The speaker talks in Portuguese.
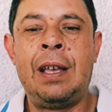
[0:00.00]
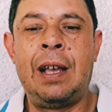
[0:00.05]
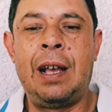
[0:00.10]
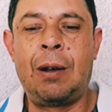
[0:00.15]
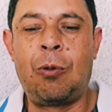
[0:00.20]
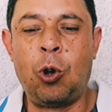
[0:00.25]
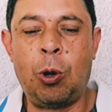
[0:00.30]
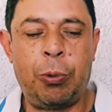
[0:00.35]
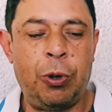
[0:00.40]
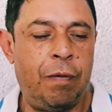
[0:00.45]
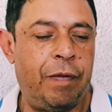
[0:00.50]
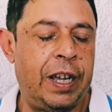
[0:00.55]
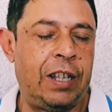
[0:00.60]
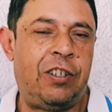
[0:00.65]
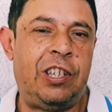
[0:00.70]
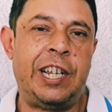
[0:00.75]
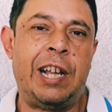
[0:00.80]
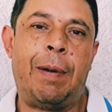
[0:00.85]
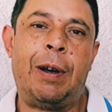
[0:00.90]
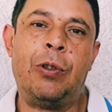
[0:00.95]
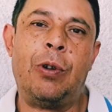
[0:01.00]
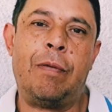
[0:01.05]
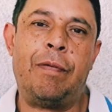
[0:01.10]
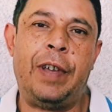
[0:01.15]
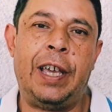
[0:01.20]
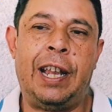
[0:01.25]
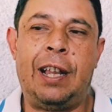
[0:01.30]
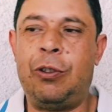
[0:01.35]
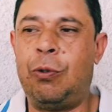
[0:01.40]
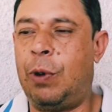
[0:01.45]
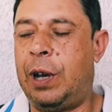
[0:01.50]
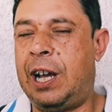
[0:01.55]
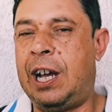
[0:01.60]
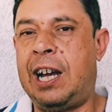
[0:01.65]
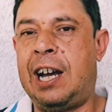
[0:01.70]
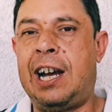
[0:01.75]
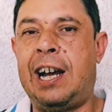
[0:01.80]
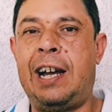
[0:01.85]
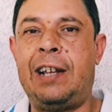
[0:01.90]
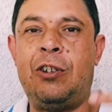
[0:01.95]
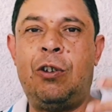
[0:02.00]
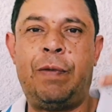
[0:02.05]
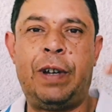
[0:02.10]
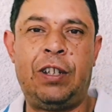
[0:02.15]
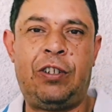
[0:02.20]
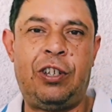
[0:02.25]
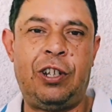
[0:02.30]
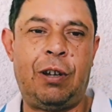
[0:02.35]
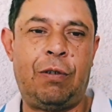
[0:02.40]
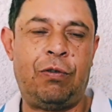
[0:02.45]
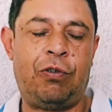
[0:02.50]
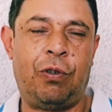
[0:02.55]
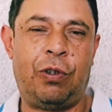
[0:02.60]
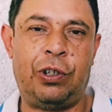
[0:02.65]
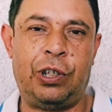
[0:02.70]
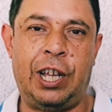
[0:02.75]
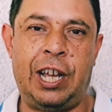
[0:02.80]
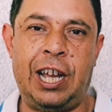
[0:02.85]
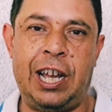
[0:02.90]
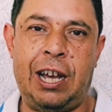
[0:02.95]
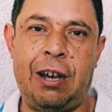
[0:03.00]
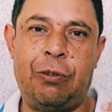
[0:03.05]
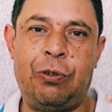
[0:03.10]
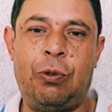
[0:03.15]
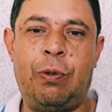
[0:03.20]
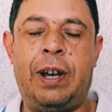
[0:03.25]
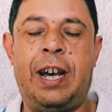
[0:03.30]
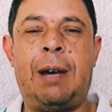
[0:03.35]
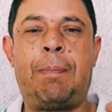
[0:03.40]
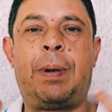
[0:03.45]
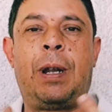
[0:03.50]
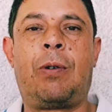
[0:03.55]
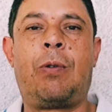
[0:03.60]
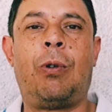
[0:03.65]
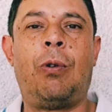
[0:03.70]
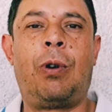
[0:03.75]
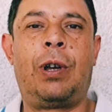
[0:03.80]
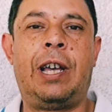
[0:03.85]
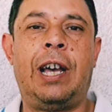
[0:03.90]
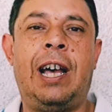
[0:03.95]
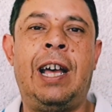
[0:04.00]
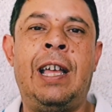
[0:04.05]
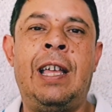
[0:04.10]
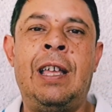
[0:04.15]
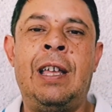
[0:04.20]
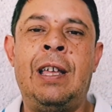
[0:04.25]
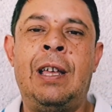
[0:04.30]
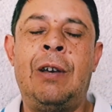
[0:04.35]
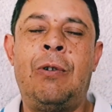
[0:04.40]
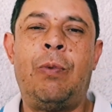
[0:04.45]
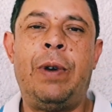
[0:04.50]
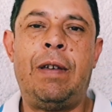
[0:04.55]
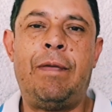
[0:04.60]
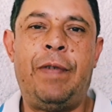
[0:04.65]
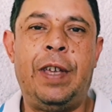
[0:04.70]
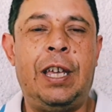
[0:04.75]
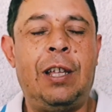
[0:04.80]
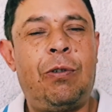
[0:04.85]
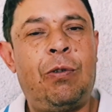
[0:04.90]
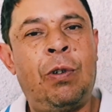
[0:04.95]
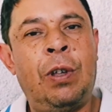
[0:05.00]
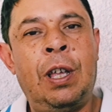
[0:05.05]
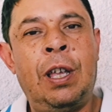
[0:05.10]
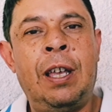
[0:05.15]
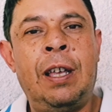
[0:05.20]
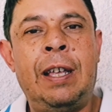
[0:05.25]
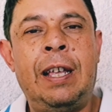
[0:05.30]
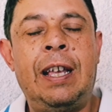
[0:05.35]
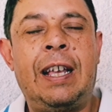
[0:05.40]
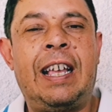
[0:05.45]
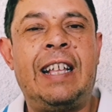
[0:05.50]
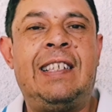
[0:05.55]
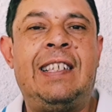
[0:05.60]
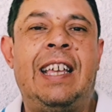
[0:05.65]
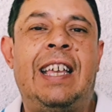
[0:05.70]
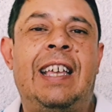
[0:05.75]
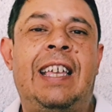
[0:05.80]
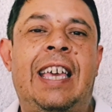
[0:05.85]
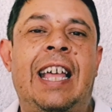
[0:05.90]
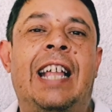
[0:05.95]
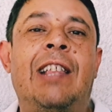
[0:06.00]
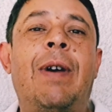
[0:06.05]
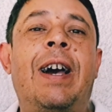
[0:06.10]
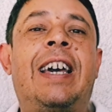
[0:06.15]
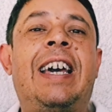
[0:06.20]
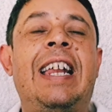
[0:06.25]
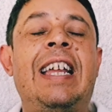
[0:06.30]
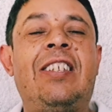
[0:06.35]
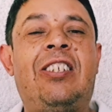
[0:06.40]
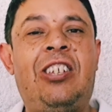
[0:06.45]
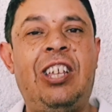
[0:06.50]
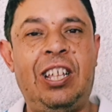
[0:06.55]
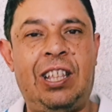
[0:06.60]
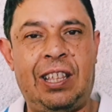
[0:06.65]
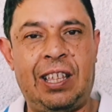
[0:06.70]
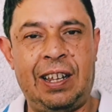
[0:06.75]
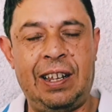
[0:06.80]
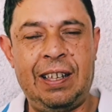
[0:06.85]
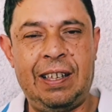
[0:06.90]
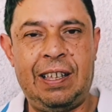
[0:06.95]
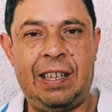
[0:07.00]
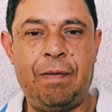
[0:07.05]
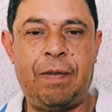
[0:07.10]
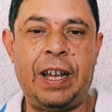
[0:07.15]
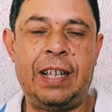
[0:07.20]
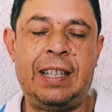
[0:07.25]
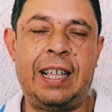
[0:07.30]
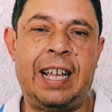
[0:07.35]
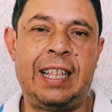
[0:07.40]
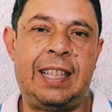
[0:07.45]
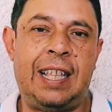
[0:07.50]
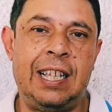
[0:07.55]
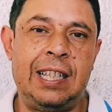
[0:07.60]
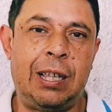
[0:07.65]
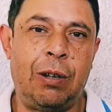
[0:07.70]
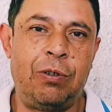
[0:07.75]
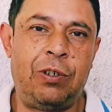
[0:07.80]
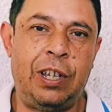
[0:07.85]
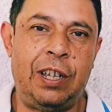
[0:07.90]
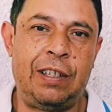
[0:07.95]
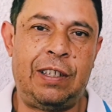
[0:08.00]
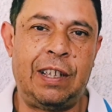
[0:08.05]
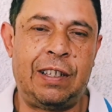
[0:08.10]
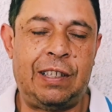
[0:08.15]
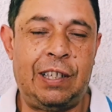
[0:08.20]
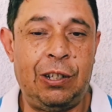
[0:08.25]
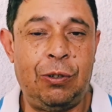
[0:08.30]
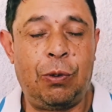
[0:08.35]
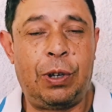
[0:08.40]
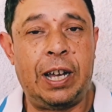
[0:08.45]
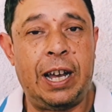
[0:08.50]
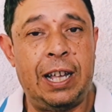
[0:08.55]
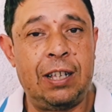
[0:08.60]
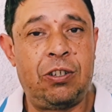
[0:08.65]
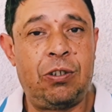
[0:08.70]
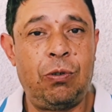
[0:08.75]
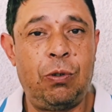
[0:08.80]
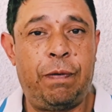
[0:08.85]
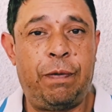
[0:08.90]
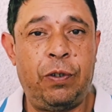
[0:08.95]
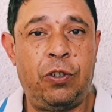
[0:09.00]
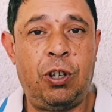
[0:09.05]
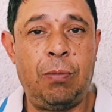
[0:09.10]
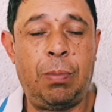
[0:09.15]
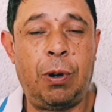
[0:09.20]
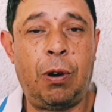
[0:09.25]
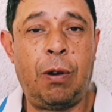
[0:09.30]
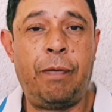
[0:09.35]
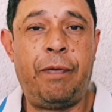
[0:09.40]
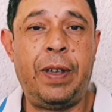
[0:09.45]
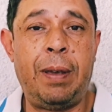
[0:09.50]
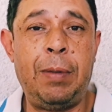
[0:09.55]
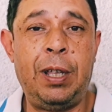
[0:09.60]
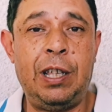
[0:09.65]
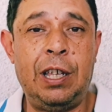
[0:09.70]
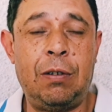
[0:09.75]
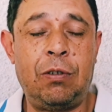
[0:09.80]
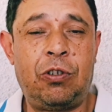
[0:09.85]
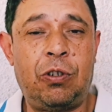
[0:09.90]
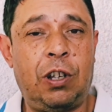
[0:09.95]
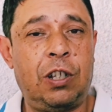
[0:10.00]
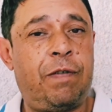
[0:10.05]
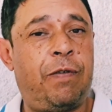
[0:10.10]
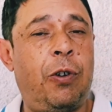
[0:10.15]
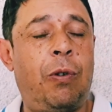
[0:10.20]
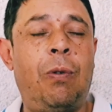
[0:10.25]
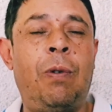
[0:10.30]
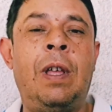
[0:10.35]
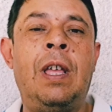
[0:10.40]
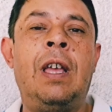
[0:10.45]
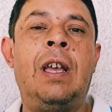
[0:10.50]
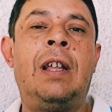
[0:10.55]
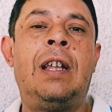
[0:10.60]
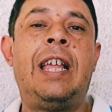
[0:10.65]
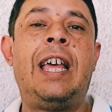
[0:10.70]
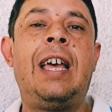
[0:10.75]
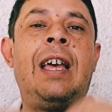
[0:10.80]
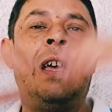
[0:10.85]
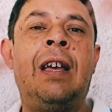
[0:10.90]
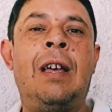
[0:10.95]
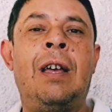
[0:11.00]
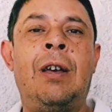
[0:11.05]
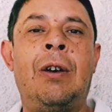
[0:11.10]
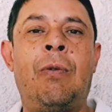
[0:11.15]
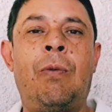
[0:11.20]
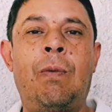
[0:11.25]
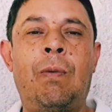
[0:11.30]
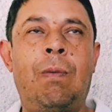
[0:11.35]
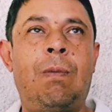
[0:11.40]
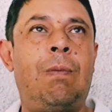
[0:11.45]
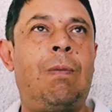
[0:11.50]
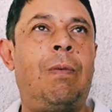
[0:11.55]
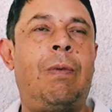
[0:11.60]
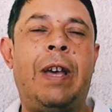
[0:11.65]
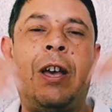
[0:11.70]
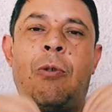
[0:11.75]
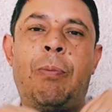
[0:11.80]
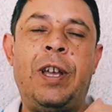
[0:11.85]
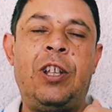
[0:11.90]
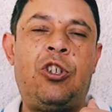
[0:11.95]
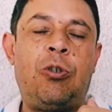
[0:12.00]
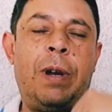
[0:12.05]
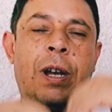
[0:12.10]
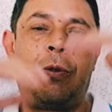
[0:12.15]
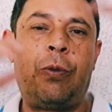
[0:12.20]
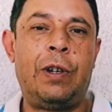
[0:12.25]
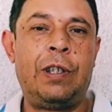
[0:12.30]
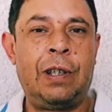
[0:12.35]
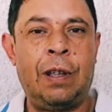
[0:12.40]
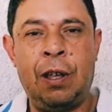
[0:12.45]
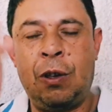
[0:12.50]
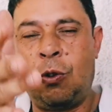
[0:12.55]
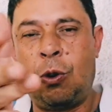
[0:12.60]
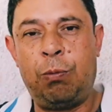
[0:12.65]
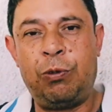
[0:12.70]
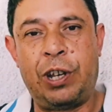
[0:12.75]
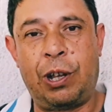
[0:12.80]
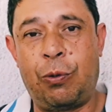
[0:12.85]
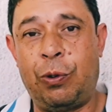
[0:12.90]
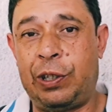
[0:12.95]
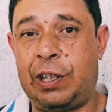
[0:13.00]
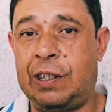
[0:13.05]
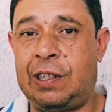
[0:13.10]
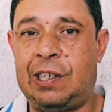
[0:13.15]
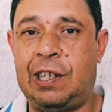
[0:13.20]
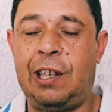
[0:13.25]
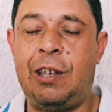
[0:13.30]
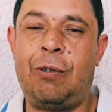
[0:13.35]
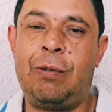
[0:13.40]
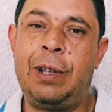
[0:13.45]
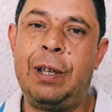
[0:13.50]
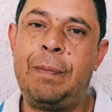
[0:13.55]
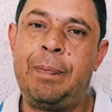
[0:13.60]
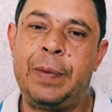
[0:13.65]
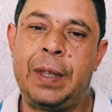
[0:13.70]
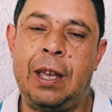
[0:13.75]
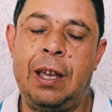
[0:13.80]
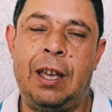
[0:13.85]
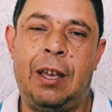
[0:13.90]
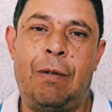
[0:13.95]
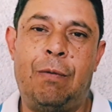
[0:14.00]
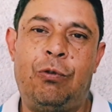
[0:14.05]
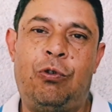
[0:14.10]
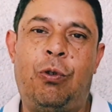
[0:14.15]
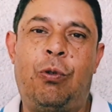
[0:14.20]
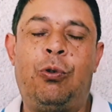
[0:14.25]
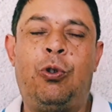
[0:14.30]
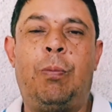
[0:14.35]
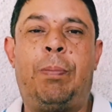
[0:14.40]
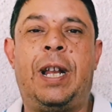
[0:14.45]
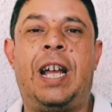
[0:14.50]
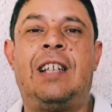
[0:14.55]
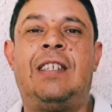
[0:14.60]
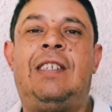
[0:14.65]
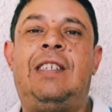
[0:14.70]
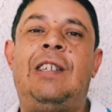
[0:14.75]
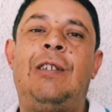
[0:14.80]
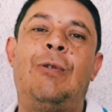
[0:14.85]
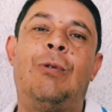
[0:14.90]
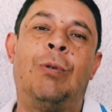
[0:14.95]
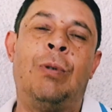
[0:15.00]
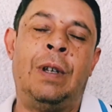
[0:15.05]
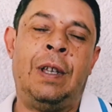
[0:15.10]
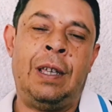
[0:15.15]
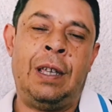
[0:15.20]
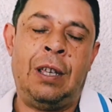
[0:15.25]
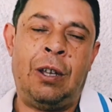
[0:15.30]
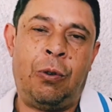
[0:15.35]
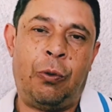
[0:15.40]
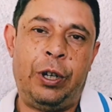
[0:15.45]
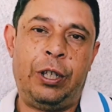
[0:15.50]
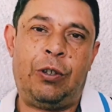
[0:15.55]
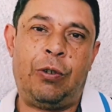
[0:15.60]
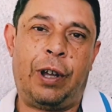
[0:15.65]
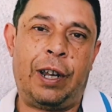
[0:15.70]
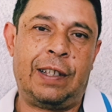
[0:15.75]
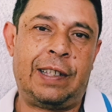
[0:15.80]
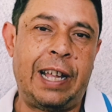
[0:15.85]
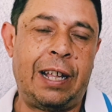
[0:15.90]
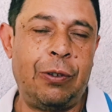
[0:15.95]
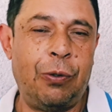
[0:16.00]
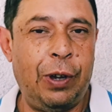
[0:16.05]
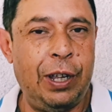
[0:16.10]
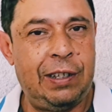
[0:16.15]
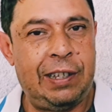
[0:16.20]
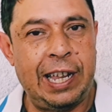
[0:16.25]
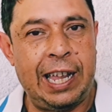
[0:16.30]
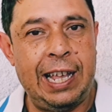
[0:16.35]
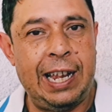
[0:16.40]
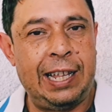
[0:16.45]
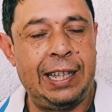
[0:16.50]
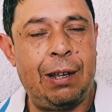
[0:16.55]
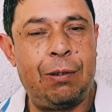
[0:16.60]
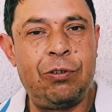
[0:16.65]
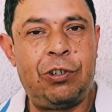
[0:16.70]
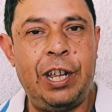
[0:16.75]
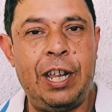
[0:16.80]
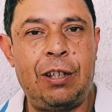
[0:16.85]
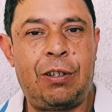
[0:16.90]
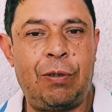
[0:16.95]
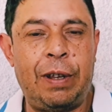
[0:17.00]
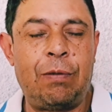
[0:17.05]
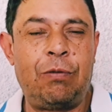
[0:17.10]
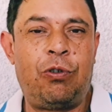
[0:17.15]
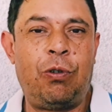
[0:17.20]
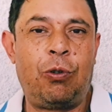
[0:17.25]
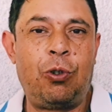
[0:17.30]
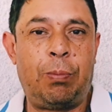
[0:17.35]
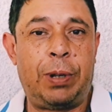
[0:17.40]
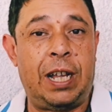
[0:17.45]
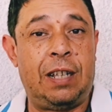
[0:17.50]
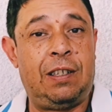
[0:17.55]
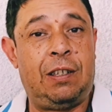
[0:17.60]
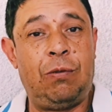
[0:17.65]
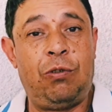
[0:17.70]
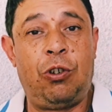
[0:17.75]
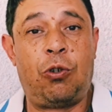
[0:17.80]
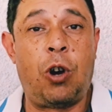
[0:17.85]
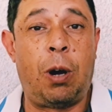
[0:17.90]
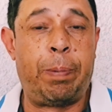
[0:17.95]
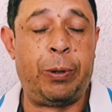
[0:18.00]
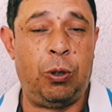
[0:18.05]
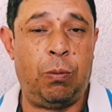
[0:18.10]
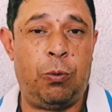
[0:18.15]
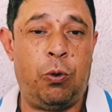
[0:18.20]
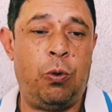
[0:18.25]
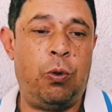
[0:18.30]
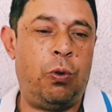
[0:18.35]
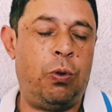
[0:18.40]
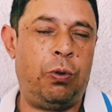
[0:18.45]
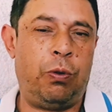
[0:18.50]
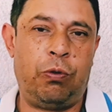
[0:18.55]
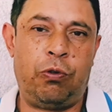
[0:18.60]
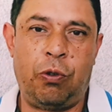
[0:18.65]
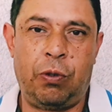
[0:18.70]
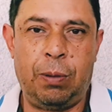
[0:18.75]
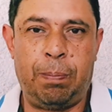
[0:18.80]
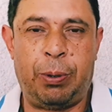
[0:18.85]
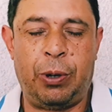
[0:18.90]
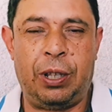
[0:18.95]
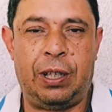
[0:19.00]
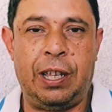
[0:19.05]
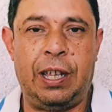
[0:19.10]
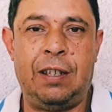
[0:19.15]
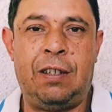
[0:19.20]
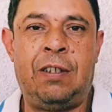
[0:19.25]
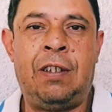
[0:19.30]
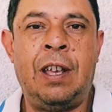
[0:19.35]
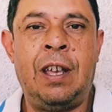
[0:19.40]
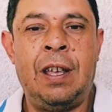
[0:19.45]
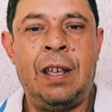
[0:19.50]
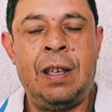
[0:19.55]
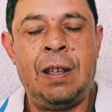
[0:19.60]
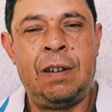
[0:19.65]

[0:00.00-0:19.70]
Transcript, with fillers: A Globo não vai tirar uma novela do ar, não vai tirar um jornal do ar para colocar um evento é, quer dizer, que ela não acredita né, que vai dar tanta audiência assim no caso do futebol feminino. Só se for né, realmente uma coisa, como já aconteceu, né? É, um jogo do Brasil, 8 horas da noite, aí ela dá um jeito, né? Um jogo do Brasil de Copa do Mundo, um jogo importante.